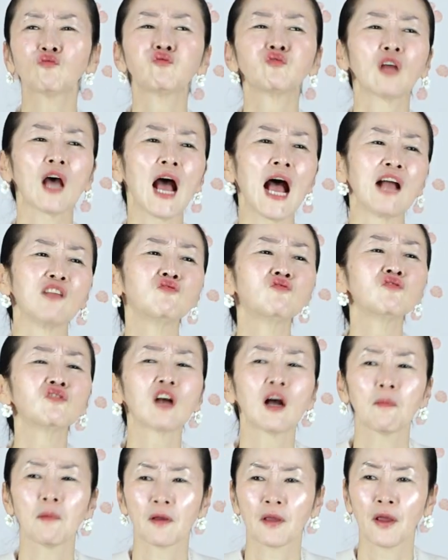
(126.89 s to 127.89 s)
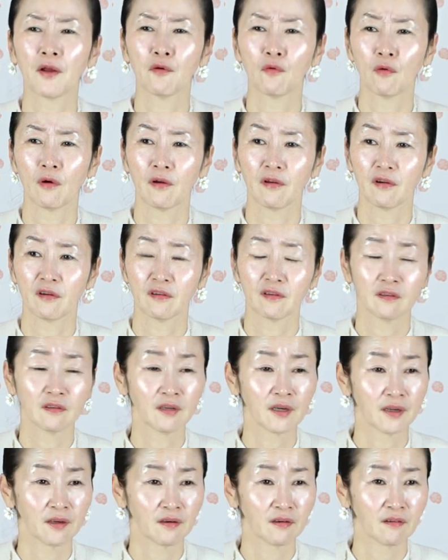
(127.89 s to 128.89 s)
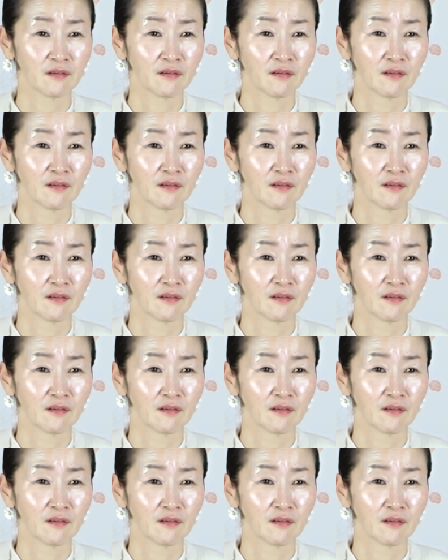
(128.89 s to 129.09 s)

주다가 안 줄까봐 괴로워요. 이래요.